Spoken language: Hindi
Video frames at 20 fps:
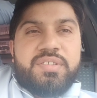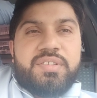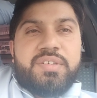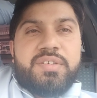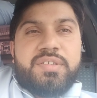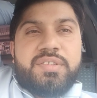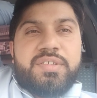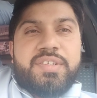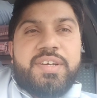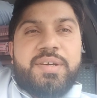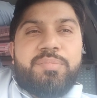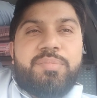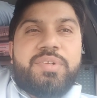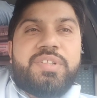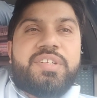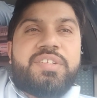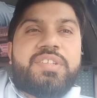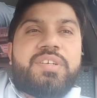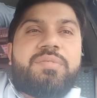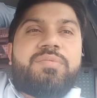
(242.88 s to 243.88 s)
जैसे टाइम
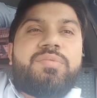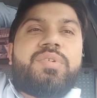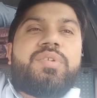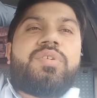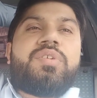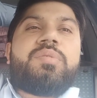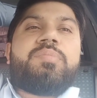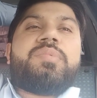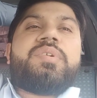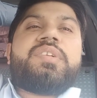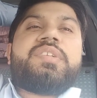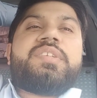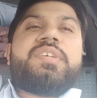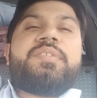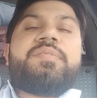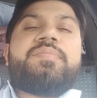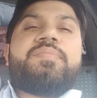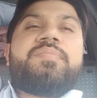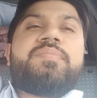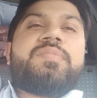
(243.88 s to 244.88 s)
मिलता है ब्लॉग बनते
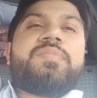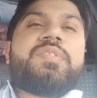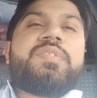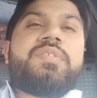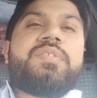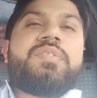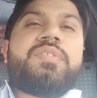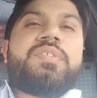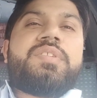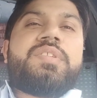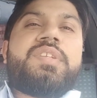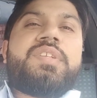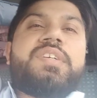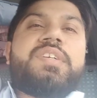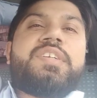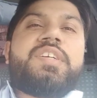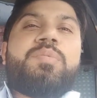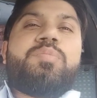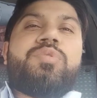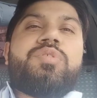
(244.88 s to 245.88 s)
हैं इतना
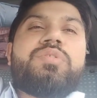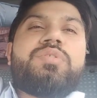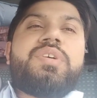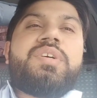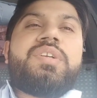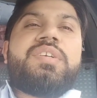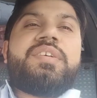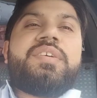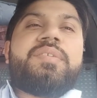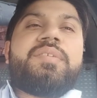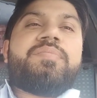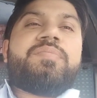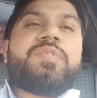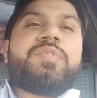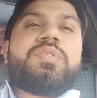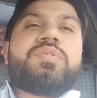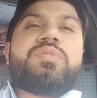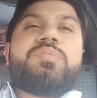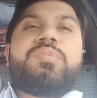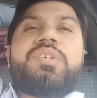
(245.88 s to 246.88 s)
टाइम होता नहीं है
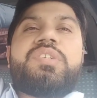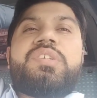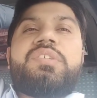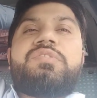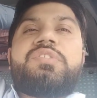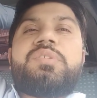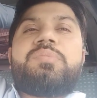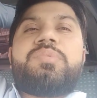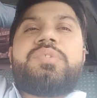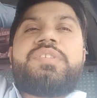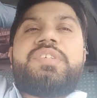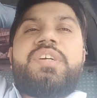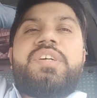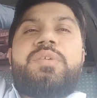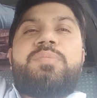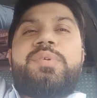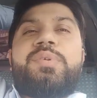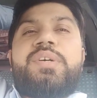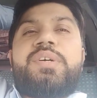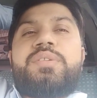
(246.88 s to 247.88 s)
कि सुबह ड्यूटी पे
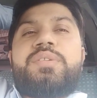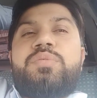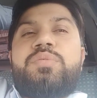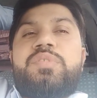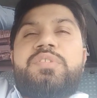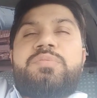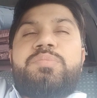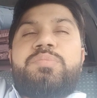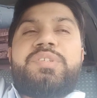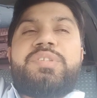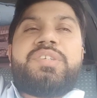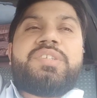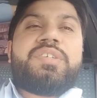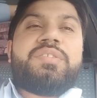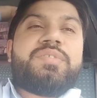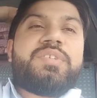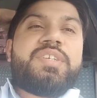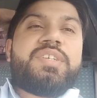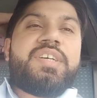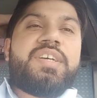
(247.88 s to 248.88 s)
जाएं फिर रात को दस बजे तक
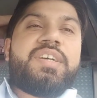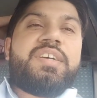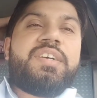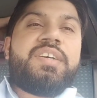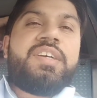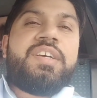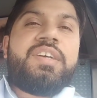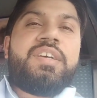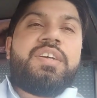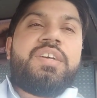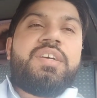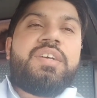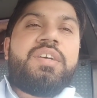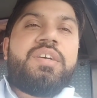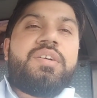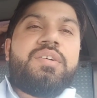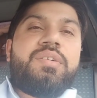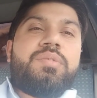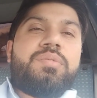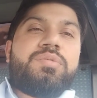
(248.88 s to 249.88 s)
ड्यूटी है
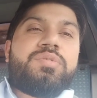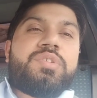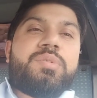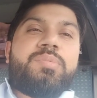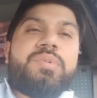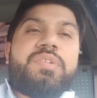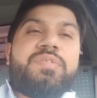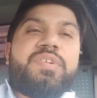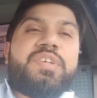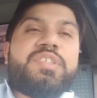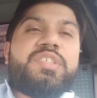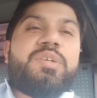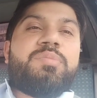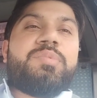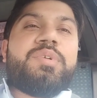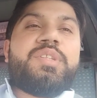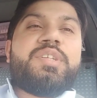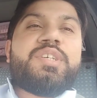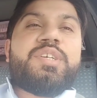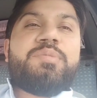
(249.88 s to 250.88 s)
उसके बाद वैसे ही
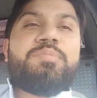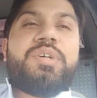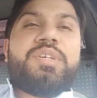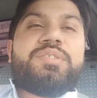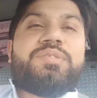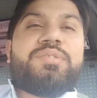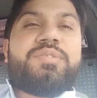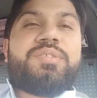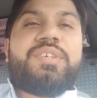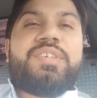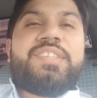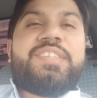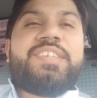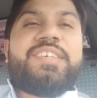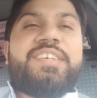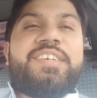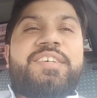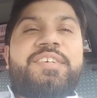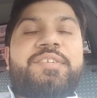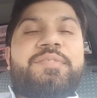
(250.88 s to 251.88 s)
बंदे की बस हो जाती
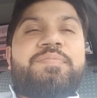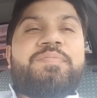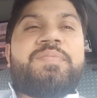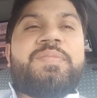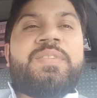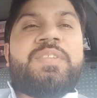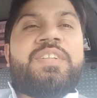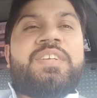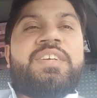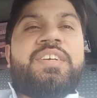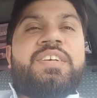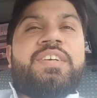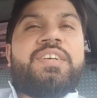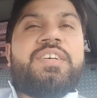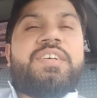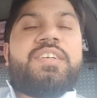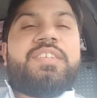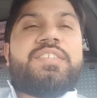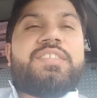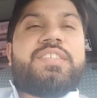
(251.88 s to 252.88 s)

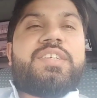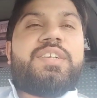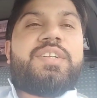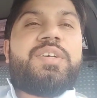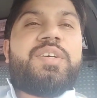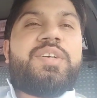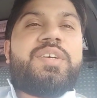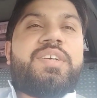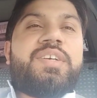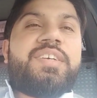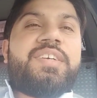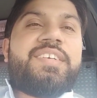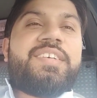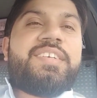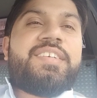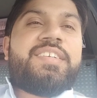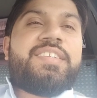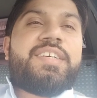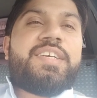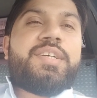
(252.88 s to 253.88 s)
है चलें
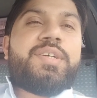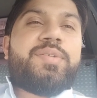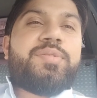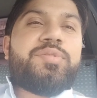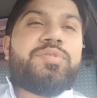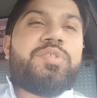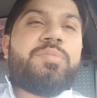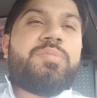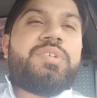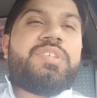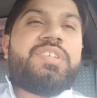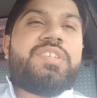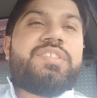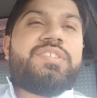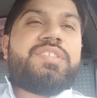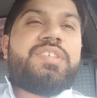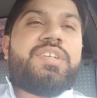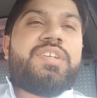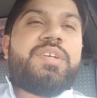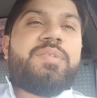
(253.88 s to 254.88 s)
थैंक यू सो मच इन
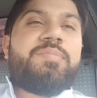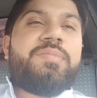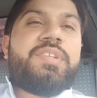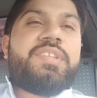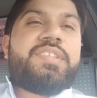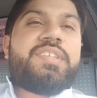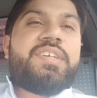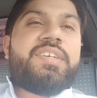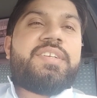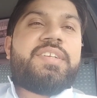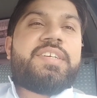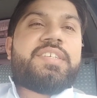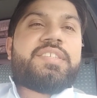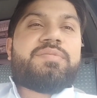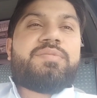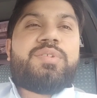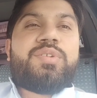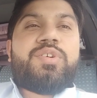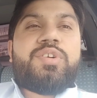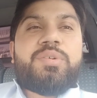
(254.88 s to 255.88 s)
मिलते हैं नेक्स्ट
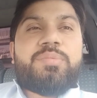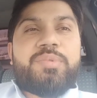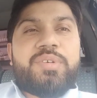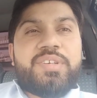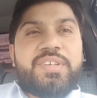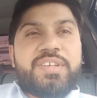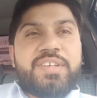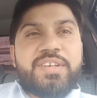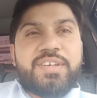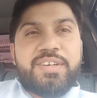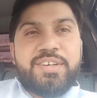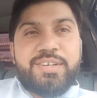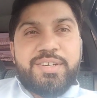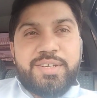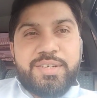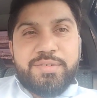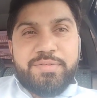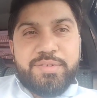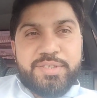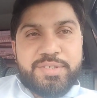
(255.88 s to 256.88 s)
ब्लॉग में अल्लाह
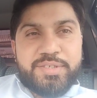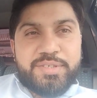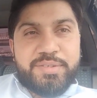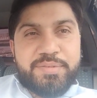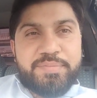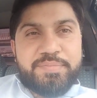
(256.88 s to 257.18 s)
हाफिज़